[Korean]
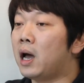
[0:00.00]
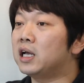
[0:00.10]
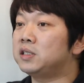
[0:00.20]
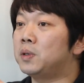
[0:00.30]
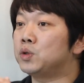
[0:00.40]

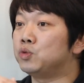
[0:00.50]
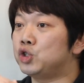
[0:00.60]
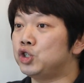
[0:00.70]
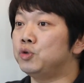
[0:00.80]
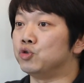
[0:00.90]
하지만 좀
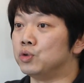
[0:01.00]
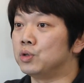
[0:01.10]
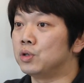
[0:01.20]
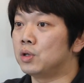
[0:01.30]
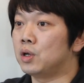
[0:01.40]
쉬운
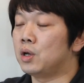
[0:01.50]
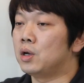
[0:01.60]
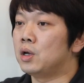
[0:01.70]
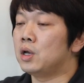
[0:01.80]
네.